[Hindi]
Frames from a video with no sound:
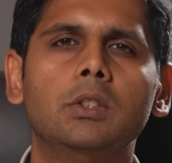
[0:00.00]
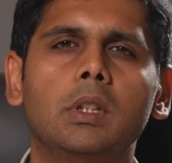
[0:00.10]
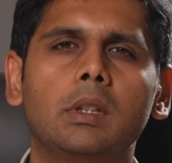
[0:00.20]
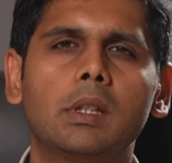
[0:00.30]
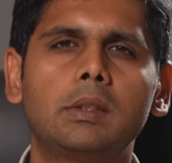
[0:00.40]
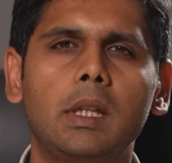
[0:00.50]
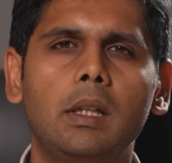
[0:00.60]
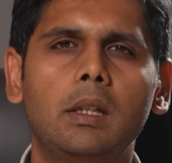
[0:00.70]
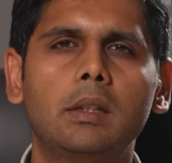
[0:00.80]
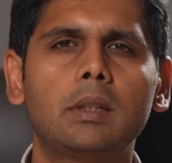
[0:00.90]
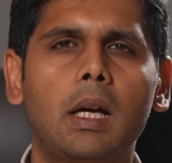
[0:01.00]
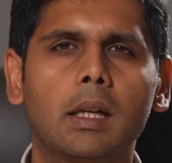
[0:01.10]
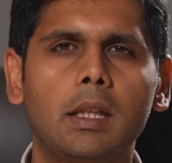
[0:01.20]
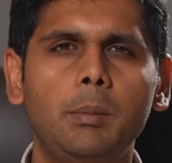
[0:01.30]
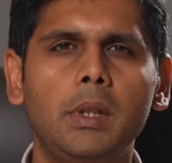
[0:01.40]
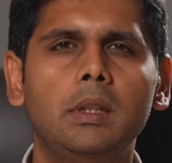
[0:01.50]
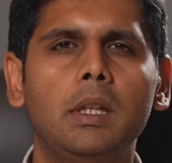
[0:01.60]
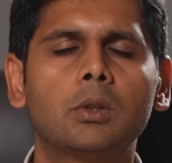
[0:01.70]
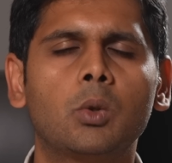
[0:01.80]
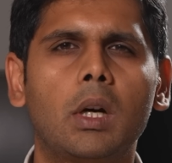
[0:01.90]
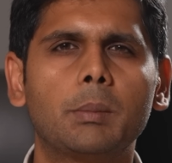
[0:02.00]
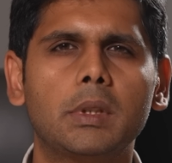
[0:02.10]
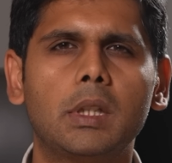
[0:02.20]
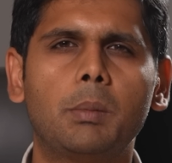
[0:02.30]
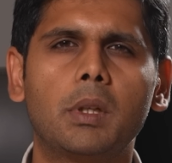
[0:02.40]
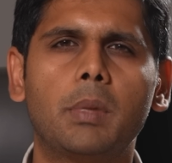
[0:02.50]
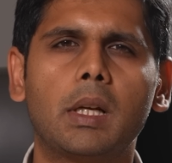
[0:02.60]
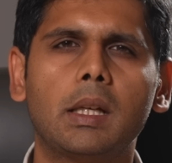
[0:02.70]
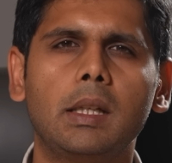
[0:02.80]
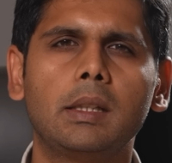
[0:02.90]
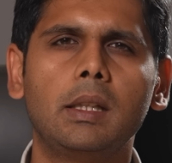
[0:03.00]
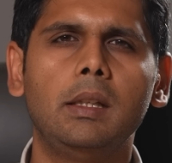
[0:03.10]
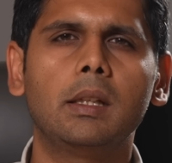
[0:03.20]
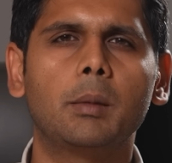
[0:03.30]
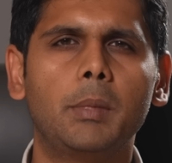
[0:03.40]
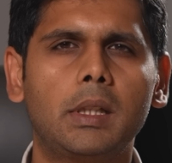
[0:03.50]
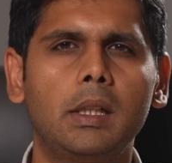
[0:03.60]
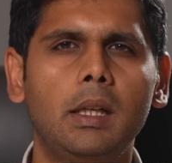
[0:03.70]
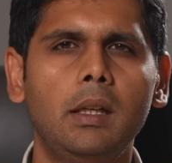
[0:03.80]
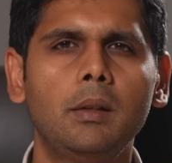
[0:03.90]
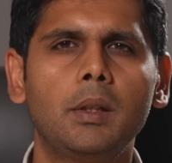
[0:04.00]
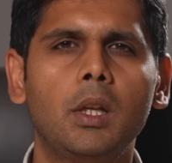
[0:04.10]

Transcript: जिंदल स्टेनलेस आगे भी देश को आत्मनिर्भर बनाने के लिए कमिटेड है